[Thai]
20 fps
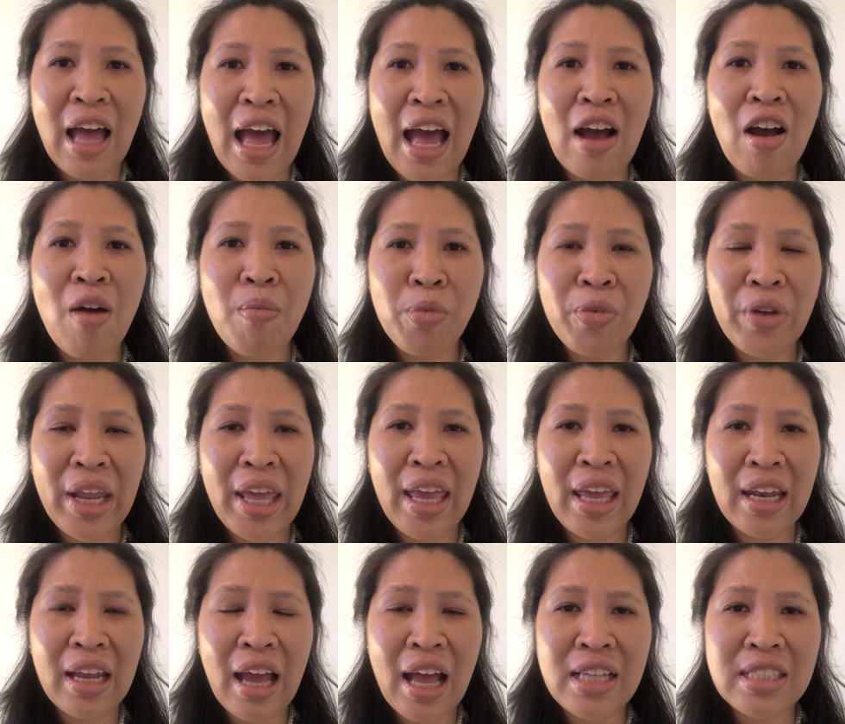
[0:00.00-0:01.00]
หาข้อมูลเอ
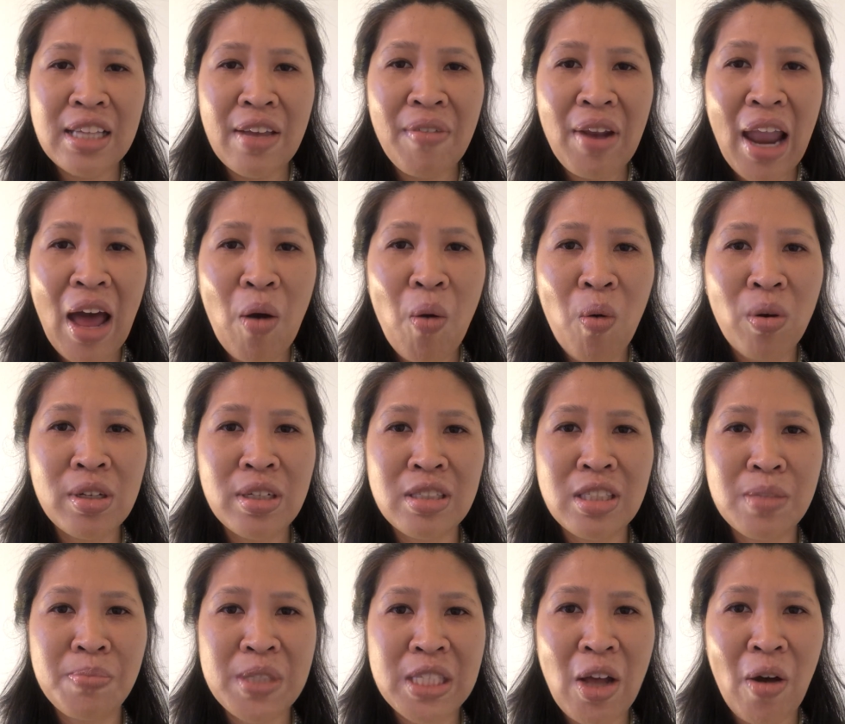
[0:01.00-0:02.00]
งค่ะใช้เวลา หกถึง
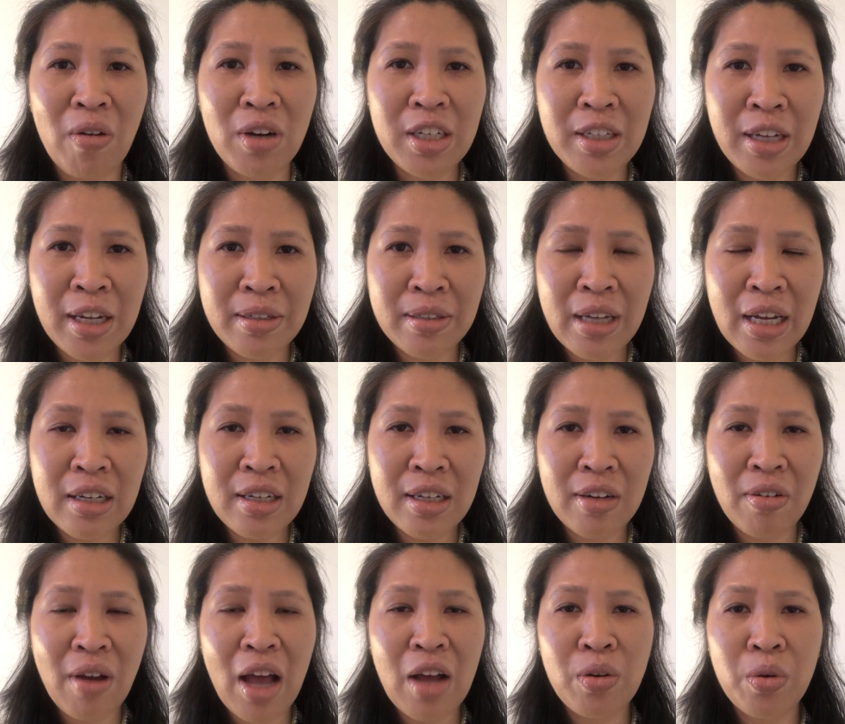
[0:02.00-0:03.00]
สิบสอง เดือนถ้าเกิด
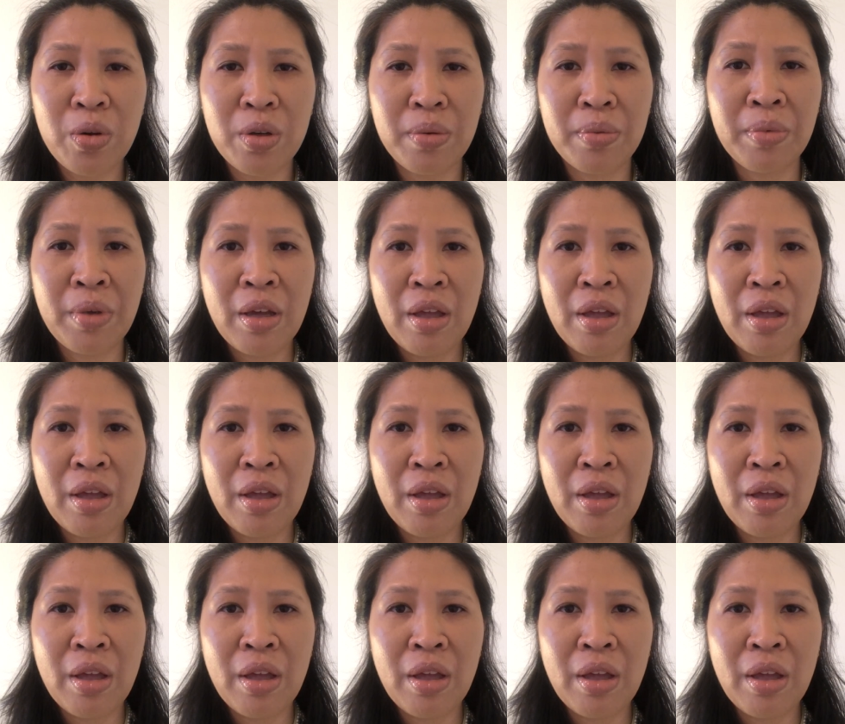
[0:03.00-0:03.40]
ว่าคุณ